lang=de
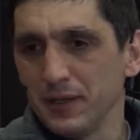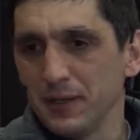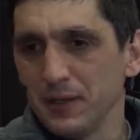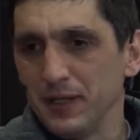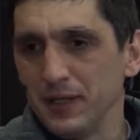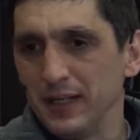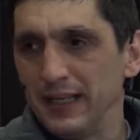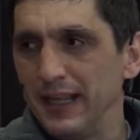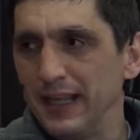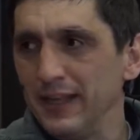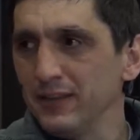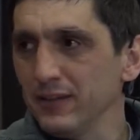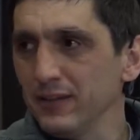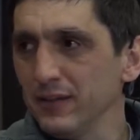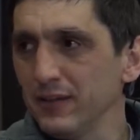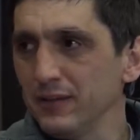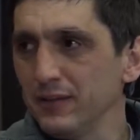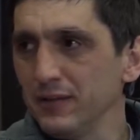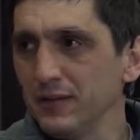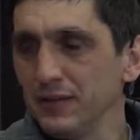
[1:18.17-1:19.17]

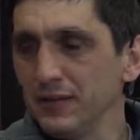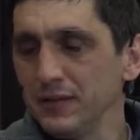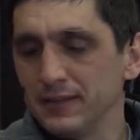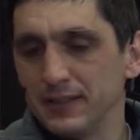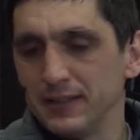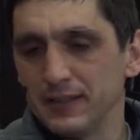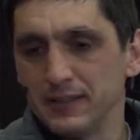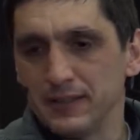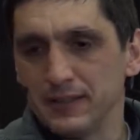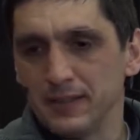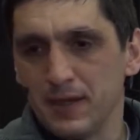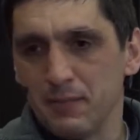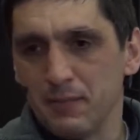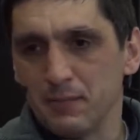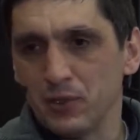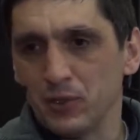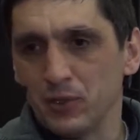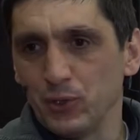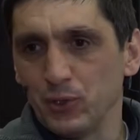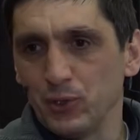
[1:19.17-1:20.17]
Ländern, dann haben
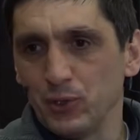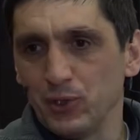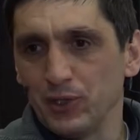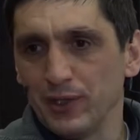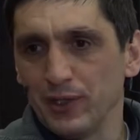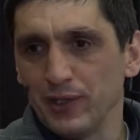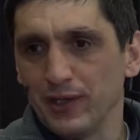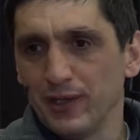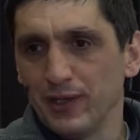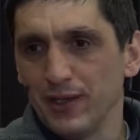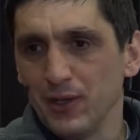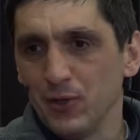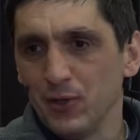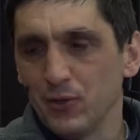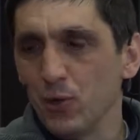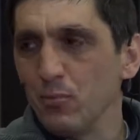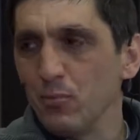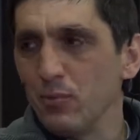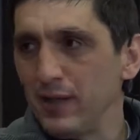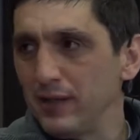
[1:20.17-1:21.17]
natürlich
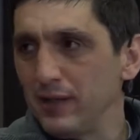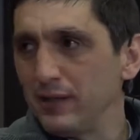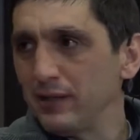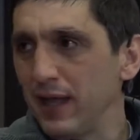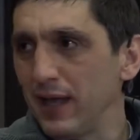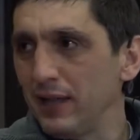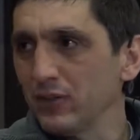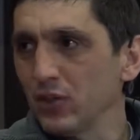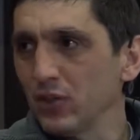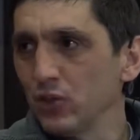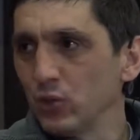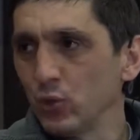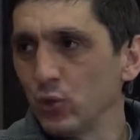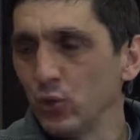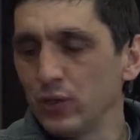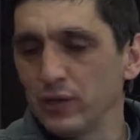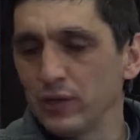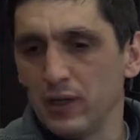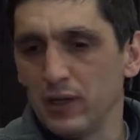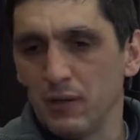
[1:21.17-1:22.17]
nochmal einen anderen
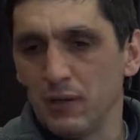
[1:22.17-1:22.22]
Druck.